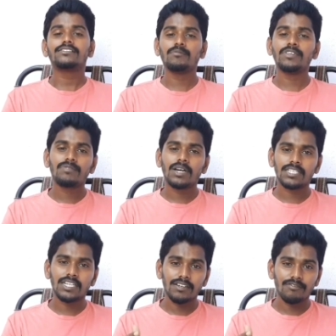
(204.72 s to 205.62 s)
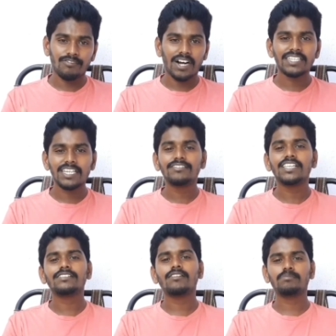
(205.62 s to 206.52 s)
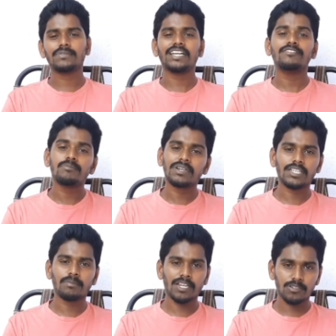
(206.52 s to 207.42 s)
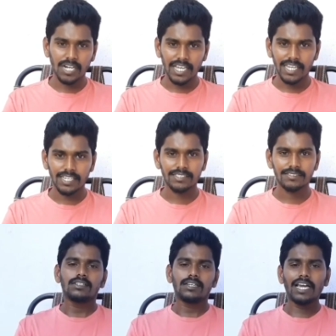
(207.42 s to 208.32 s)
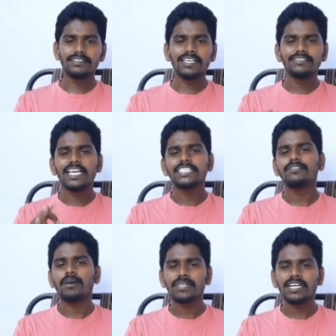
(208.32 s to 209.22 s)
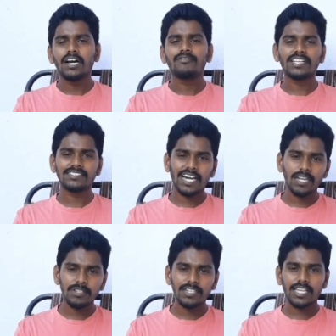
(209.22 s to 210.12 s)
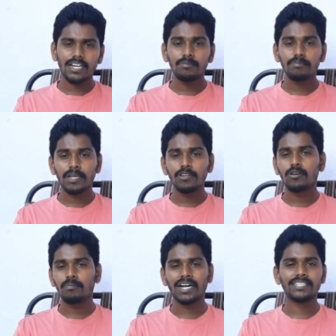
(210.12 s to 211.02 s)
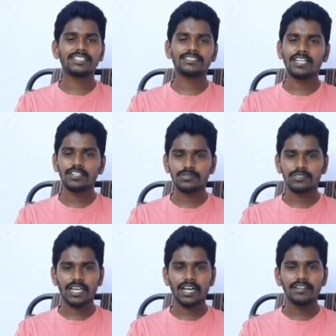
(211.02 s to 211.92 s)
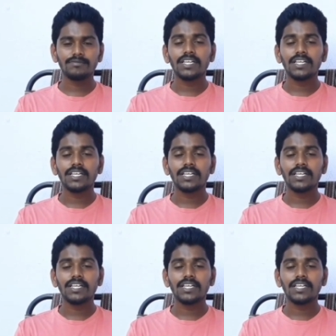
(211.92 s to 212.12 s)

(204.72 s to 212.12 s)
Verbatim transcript: సంబిత్ పాత్ర వాక్యలు దేశవ్యాప్తంగా విమర్శల పాలు కూడా అయ్యాయి అయితే దేశవ్యాప్తంగా వలస కార్మికుల తరలింపుపై ఒక పక్క చర్చ నడుస్తుండగా